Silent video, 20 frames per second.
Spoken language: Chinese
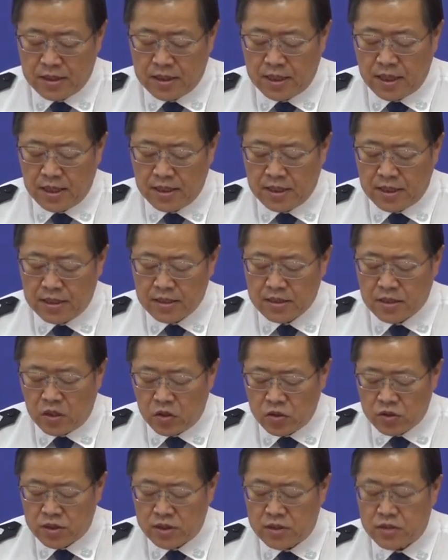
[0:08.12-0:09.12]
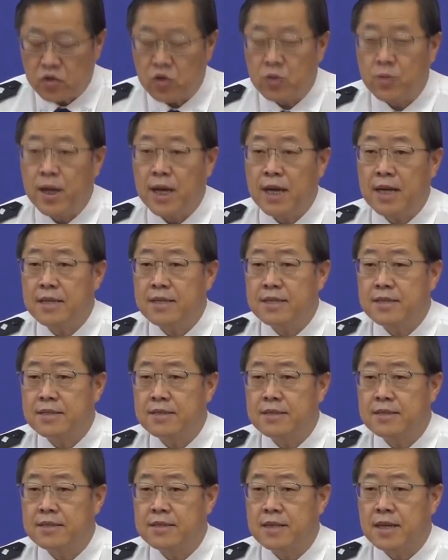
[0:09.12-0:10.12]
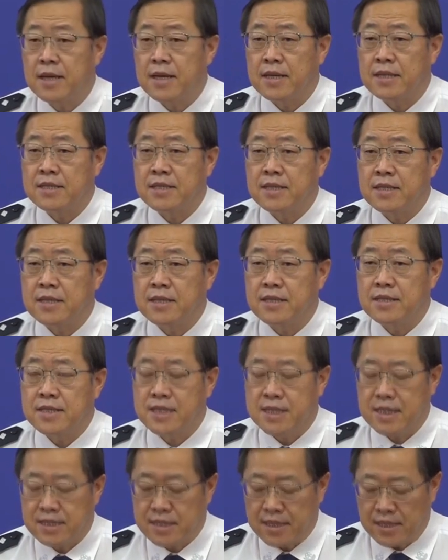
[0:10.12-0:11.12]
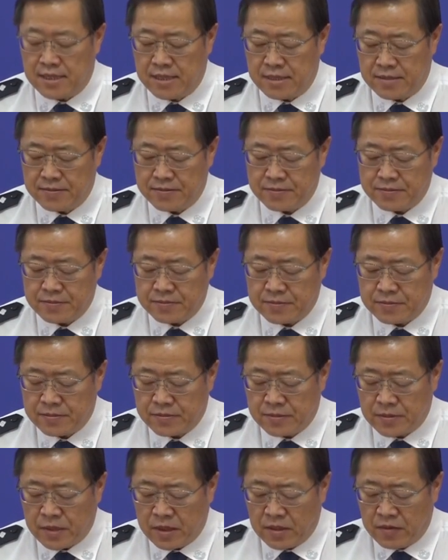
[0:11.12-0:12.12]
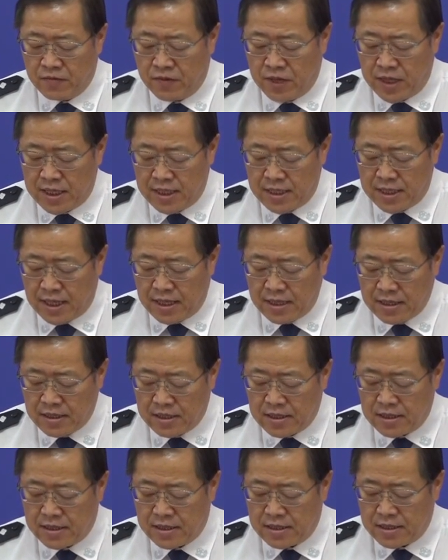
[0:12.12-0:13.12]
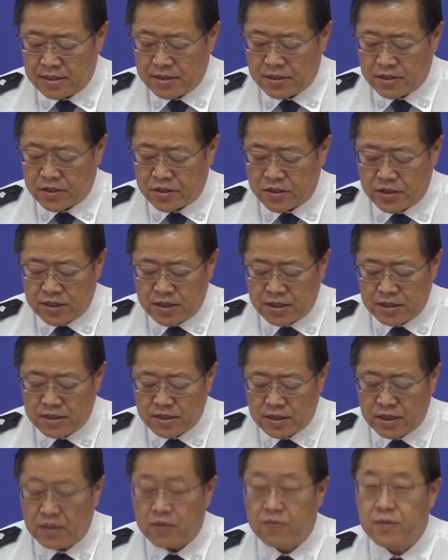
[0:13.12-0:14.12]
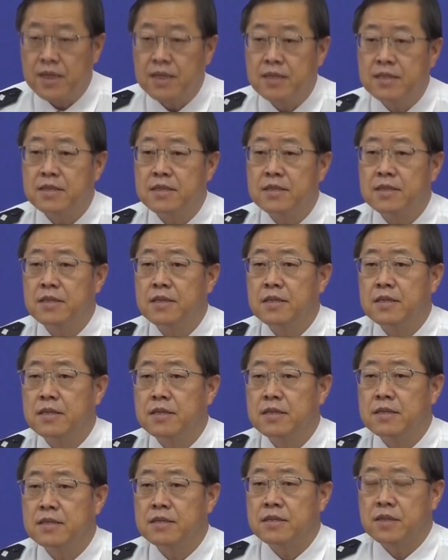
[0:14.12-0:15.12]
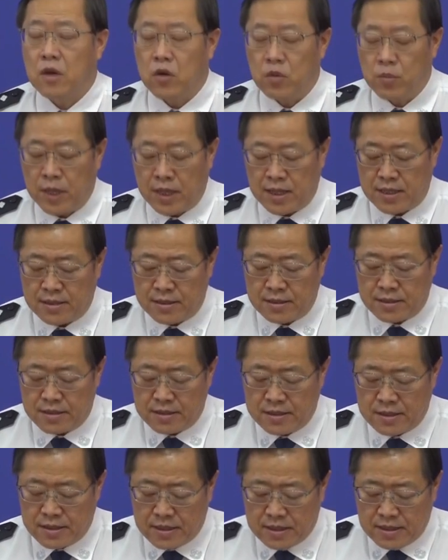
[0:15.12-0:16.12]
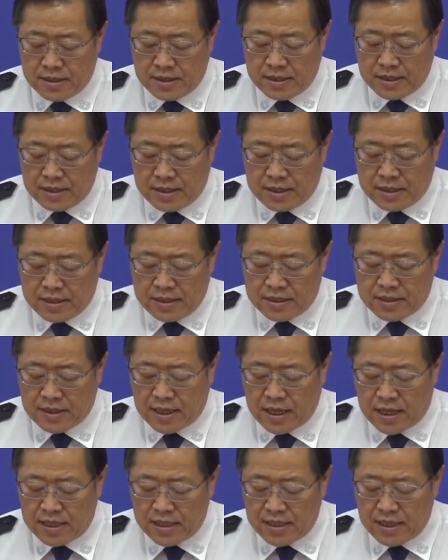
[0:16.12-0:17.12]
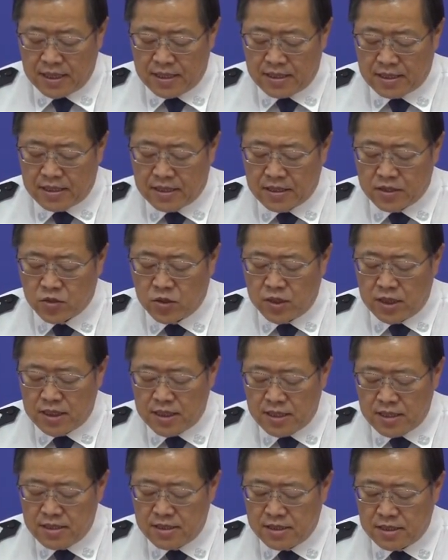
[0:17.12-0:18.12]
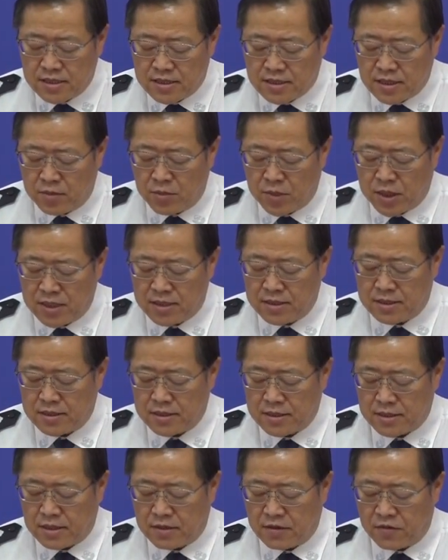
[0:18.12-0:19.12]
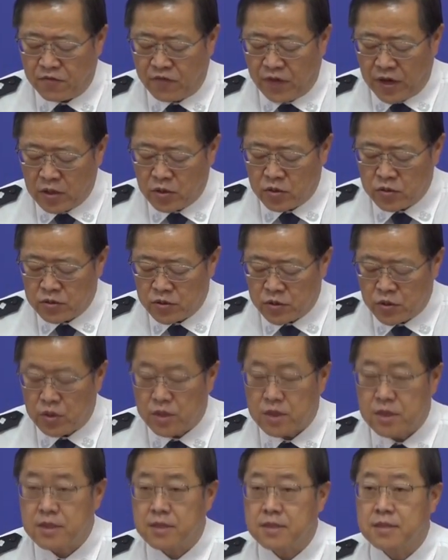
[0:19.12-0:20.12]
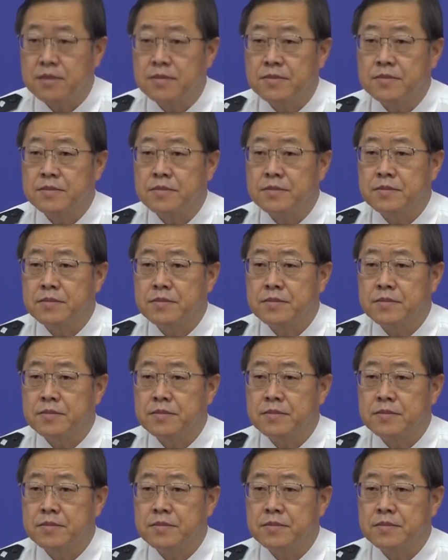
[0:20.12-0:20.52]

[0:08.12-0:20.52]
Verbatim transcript: 天堂超市酒吧在经营期间，未严格执行测温、扫码、查验核酸阴性证明等防控措施，